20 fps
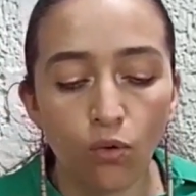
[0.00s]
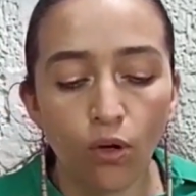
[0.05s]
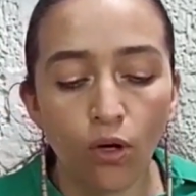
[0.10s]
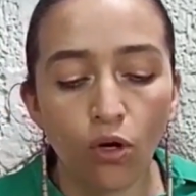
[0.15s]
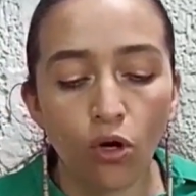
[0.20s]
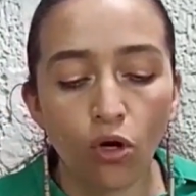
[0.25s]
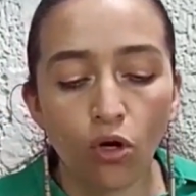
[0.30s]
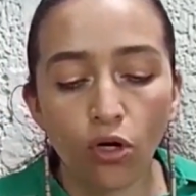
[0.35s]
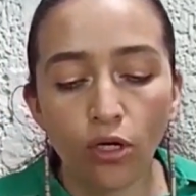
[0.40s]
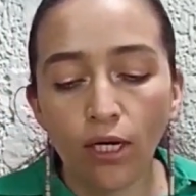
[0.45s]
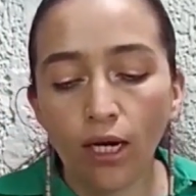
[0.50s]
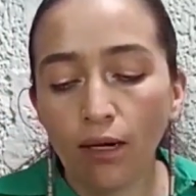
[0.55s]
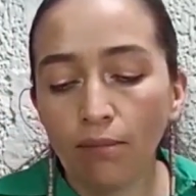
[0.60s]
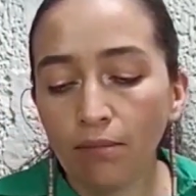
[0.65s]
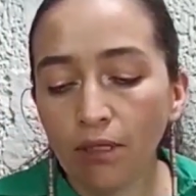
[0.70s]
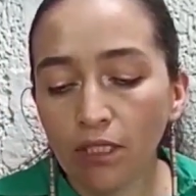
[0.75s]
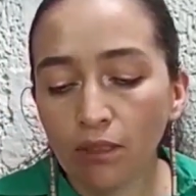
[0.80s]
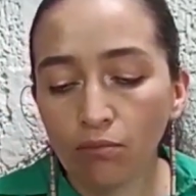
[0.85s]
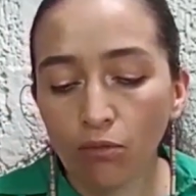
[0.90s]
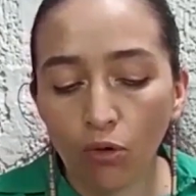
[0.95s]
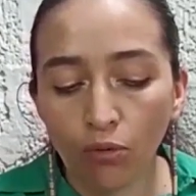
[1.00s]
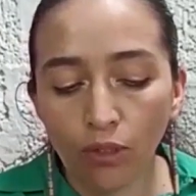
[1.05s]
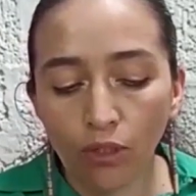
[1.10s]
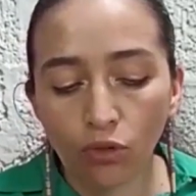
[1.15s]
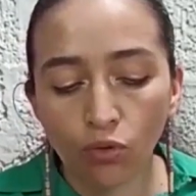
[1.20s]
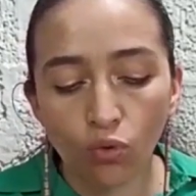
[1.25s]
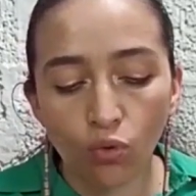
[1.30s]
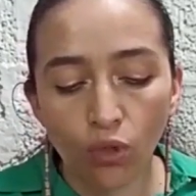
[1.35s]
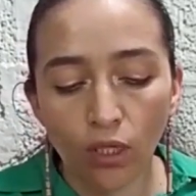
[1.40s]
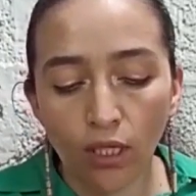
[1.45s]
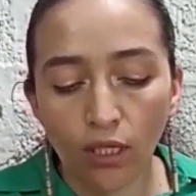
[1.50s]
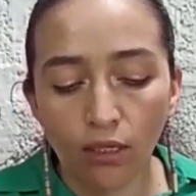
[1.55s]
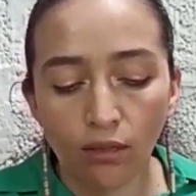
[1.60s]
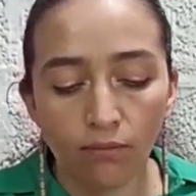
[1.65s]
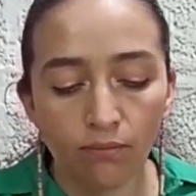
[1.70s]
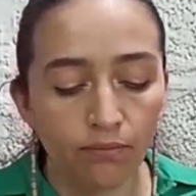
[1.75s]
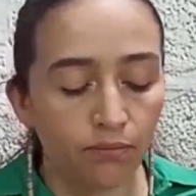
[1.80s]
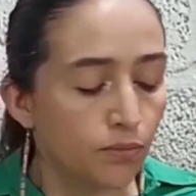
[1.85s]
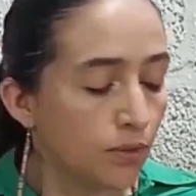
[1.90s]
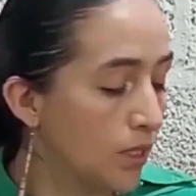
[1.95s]
y luego con el mismo
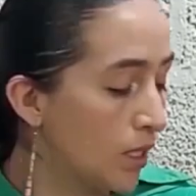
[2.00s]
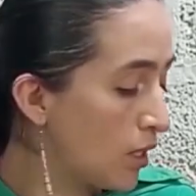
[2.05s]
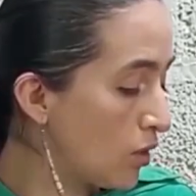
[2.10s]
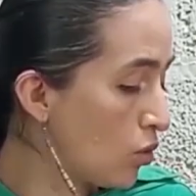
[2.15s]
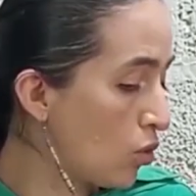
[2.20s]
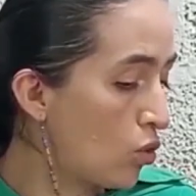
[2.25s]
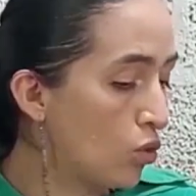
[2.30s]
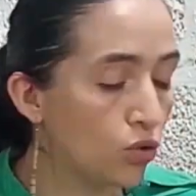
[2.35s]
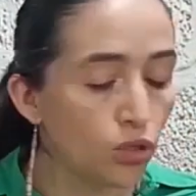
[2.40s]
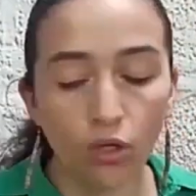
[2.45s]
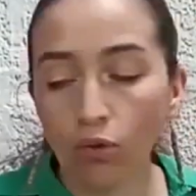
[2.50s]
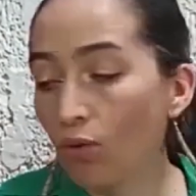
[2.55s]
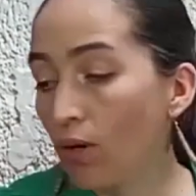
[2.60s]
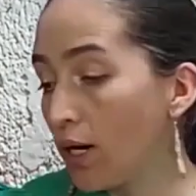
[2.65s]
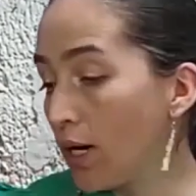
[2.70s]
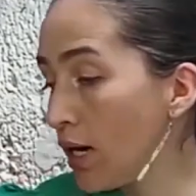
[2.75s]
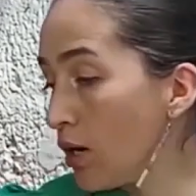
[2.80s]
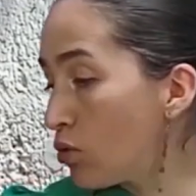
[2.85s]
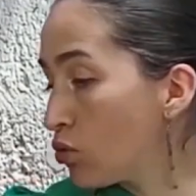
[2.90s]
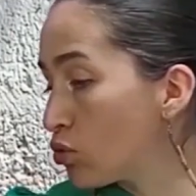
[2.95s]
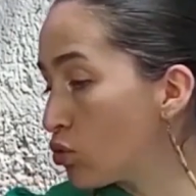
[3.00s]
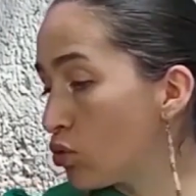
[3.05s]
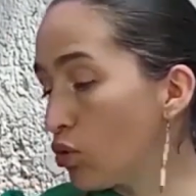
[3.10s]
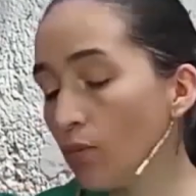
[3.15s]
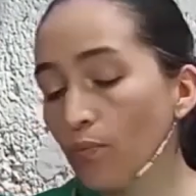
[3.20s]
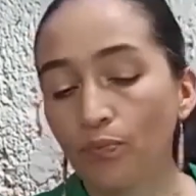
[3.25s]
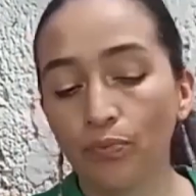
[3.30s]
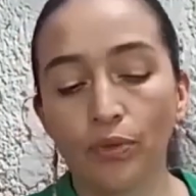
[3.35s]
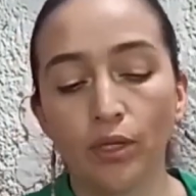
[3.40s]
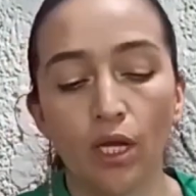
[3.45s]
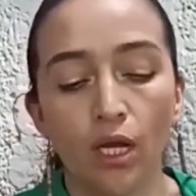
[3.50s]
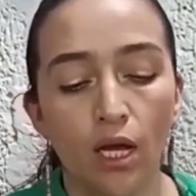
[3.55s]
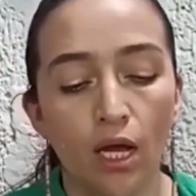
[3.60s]
bisturí, que no lo tengo acá justo,